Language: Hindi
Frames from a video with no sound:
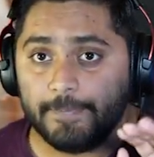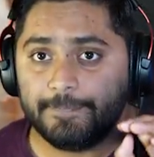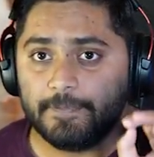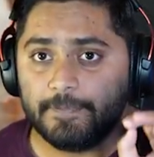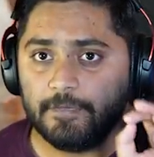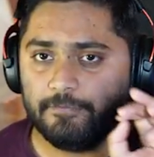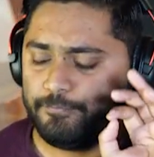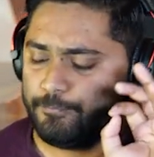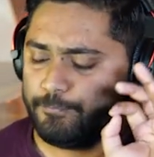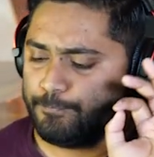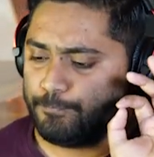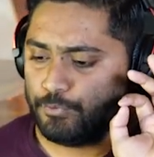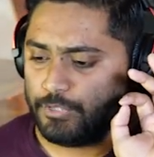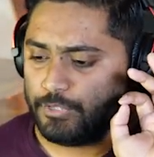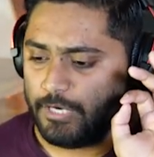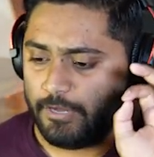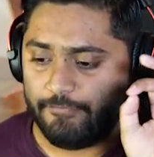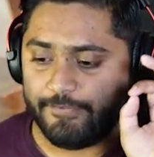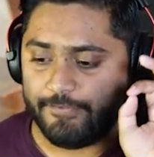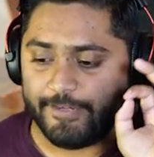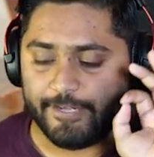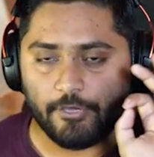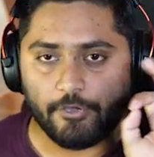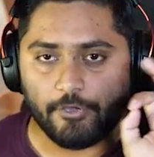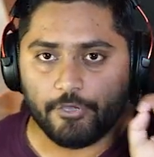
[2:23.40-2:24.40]
अपना पूरा
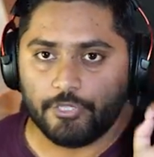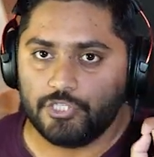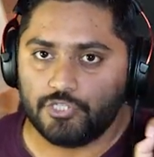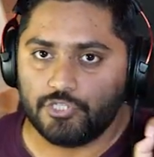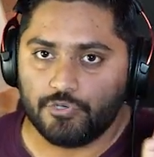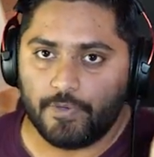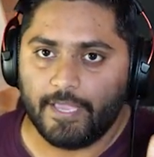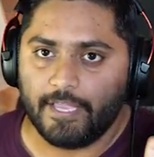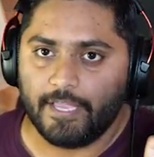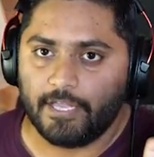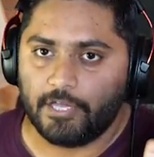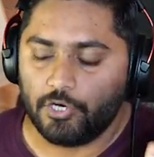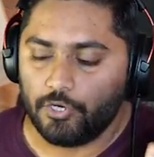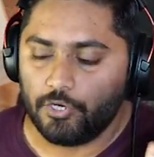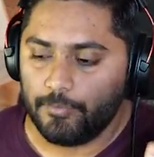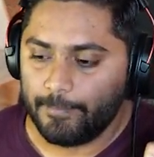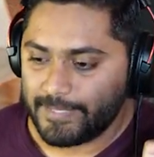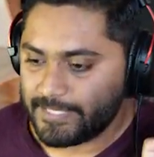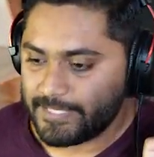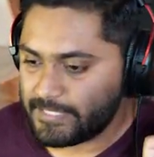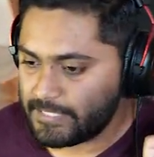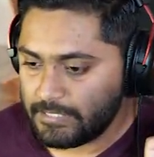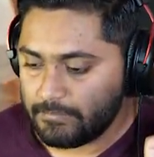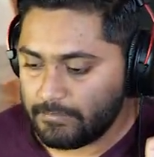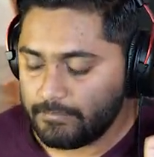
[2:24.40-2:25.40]
वीडियो एंजॉय करो
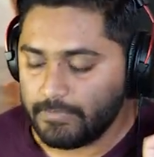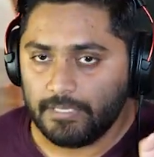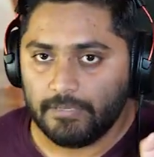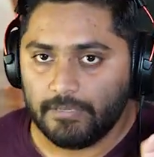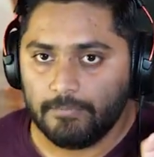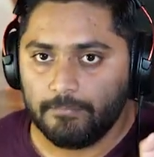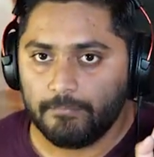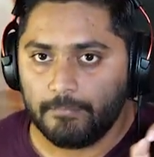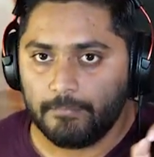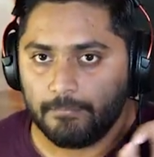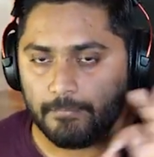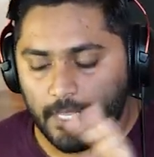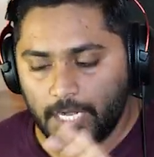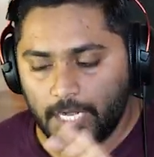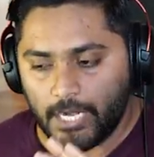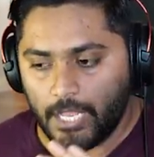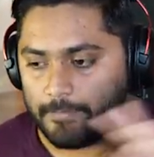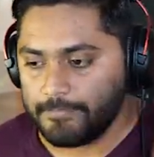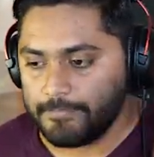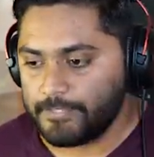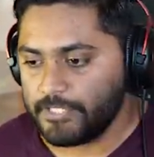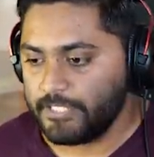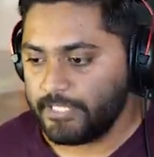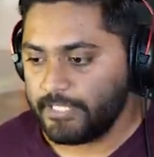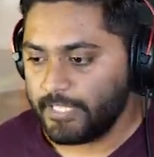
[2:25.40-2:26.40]
मस्ती में
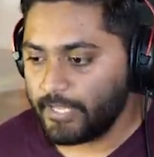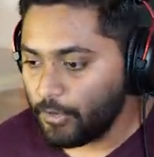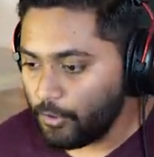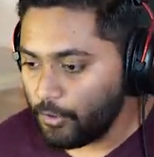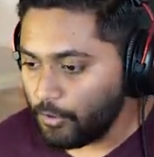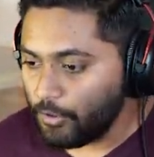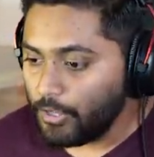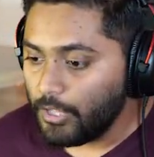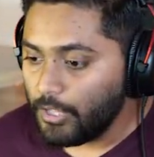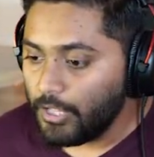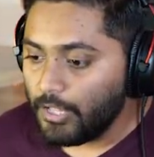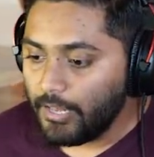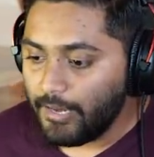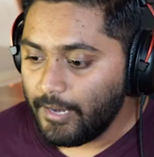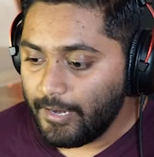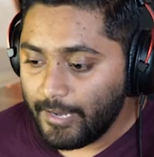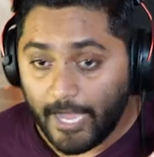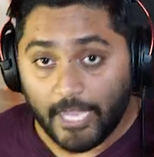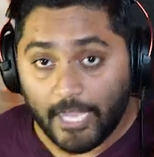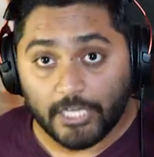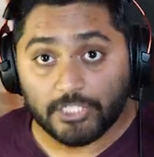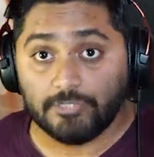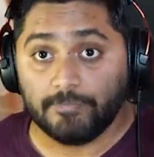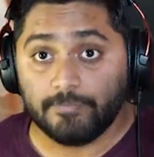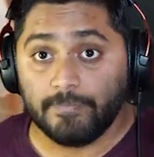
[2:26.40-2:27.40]
आराम से देखो
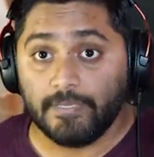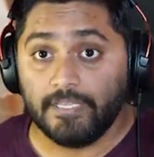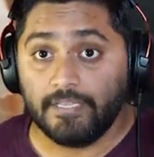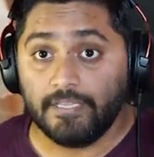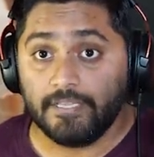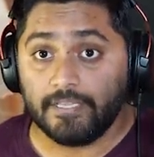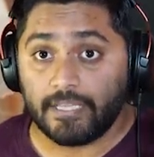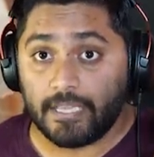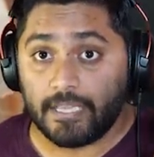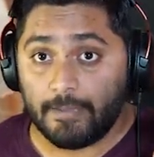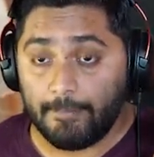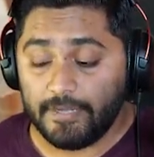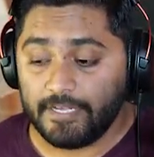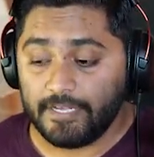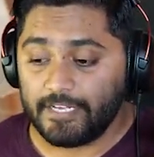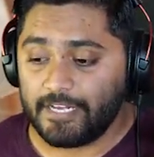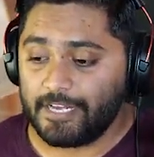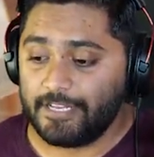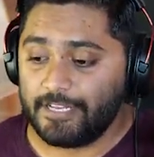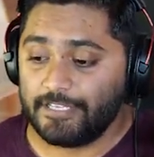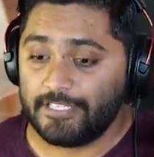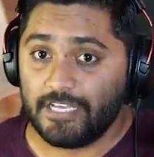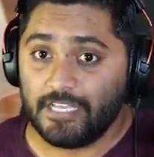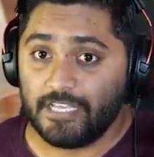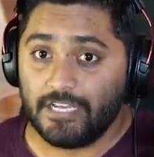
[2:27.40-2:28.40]
लास्ट में कमेंट
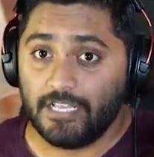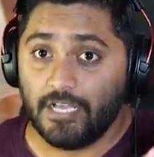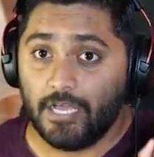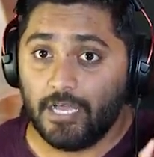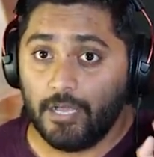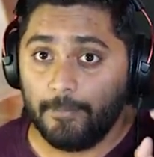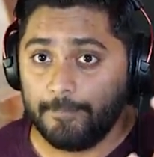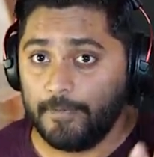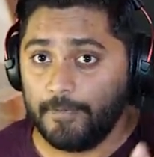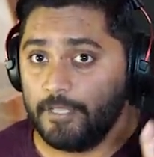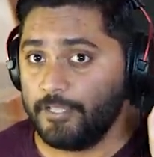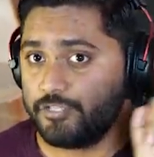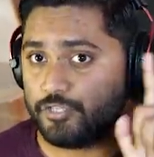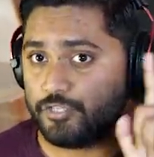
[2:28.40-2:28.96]
करके जाना अपना